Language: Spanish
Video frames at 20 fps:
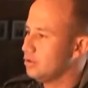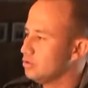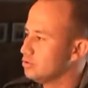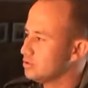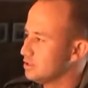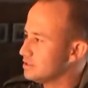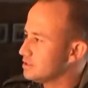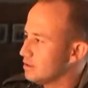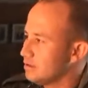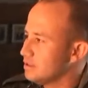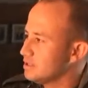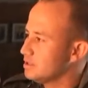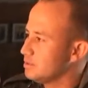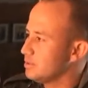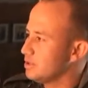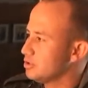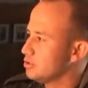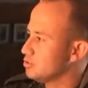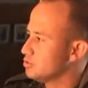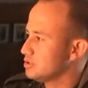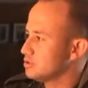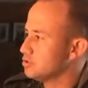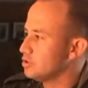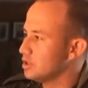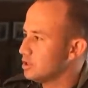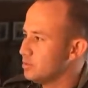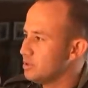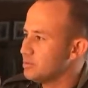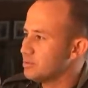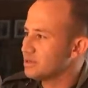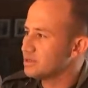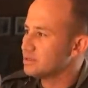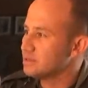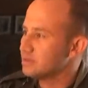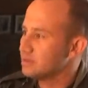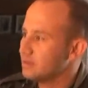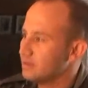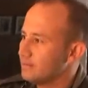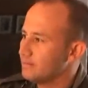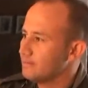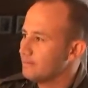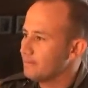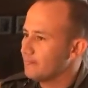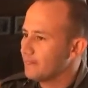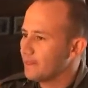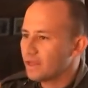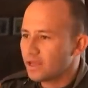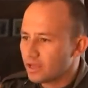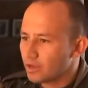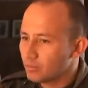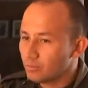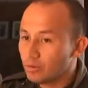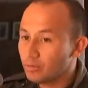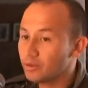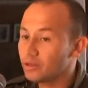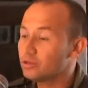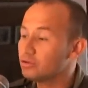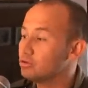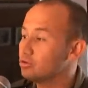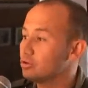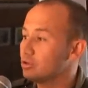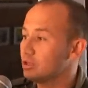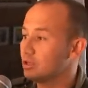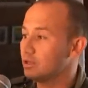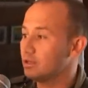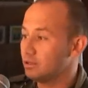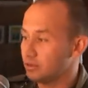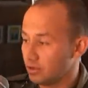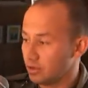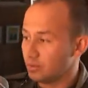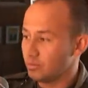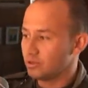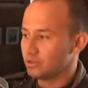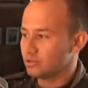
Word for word: los establecimientos y son las mismas. Eh, un momento, yo, te, yo le